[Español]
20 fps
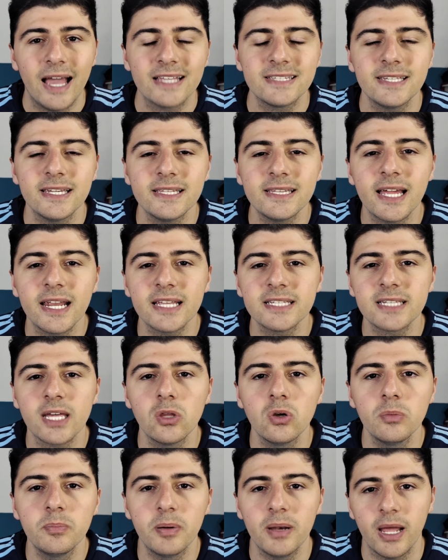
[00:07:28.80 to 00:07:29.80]
aceitar
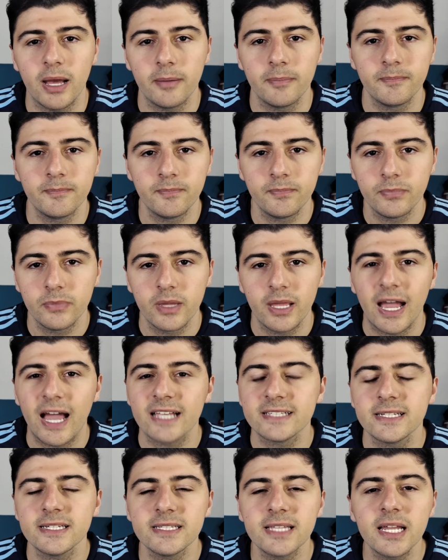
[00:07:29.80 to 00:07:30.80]
esa dupla.
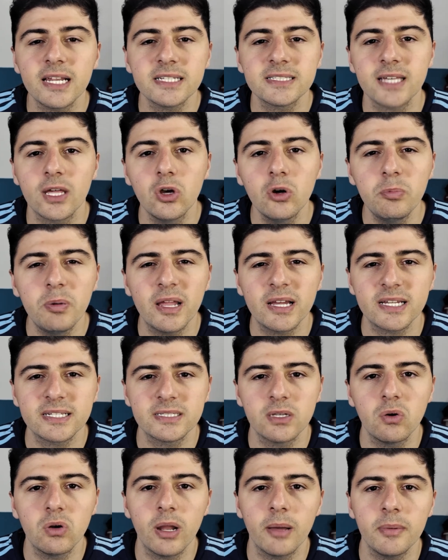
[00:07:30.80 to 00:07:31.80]
Aceitar esa dupla
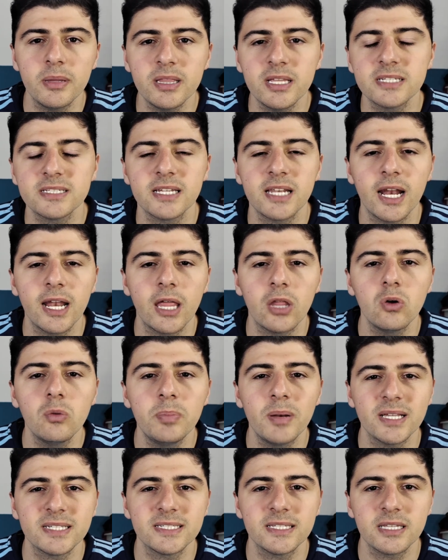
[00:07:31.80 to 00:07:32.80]
que seguramente será la
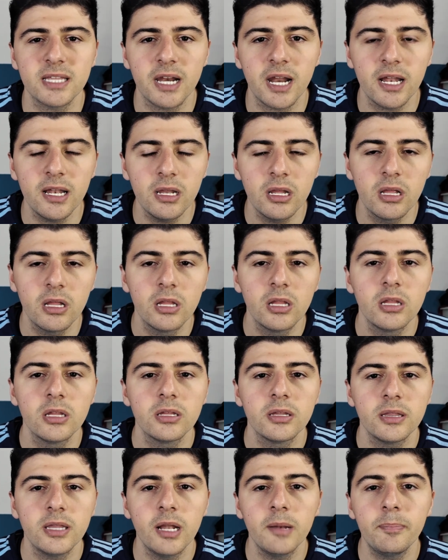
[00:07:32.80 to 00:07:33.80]
dupla central
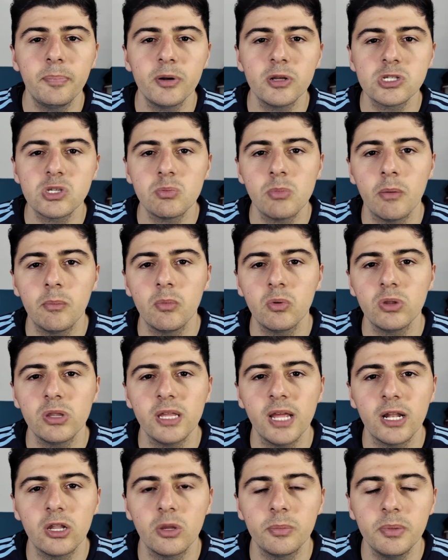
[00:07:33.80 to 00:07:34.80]
del próximo
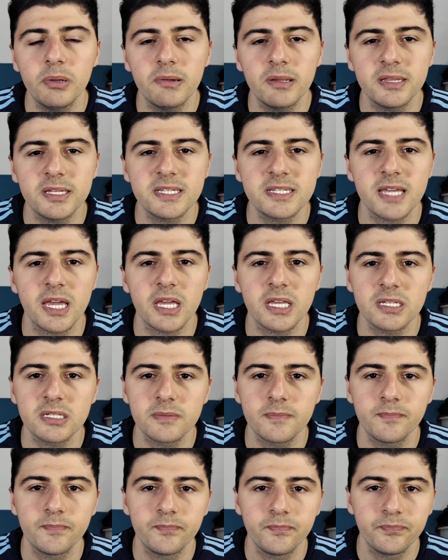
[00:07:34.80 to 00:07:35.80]
Mundial
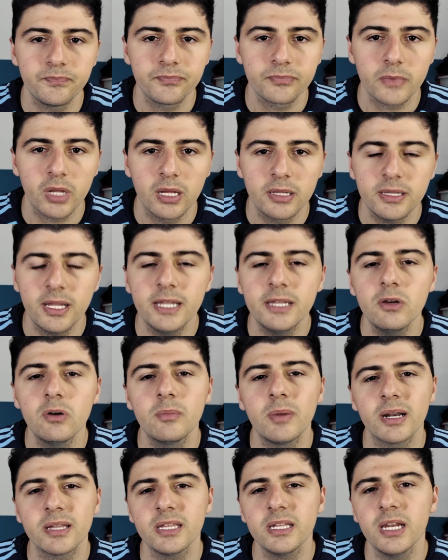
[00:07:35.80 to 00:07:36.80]
2026. Del
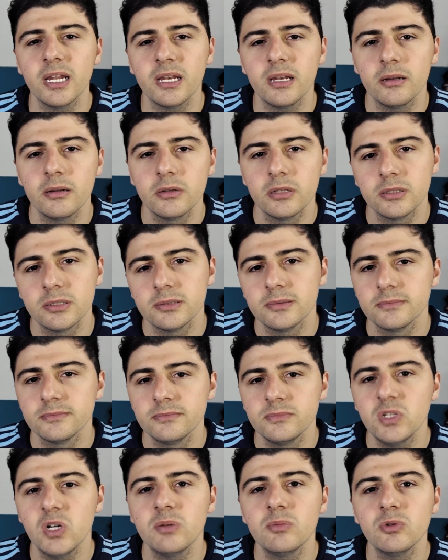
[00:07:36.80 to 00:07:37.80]
Diego Martínez,
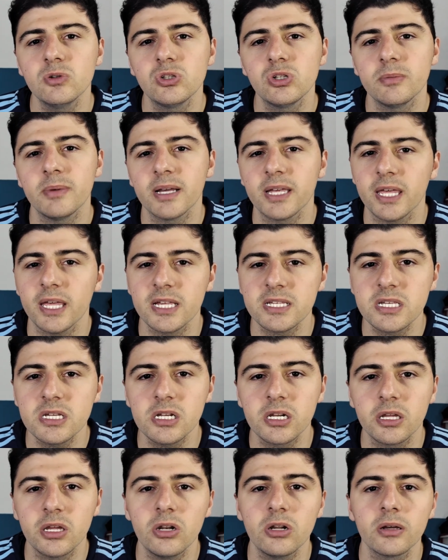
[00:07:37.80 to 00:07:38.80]
no mucho más que
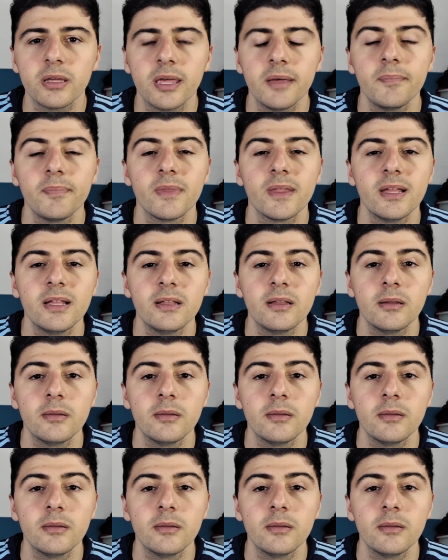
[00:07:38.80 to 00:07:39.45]
decir. Creo que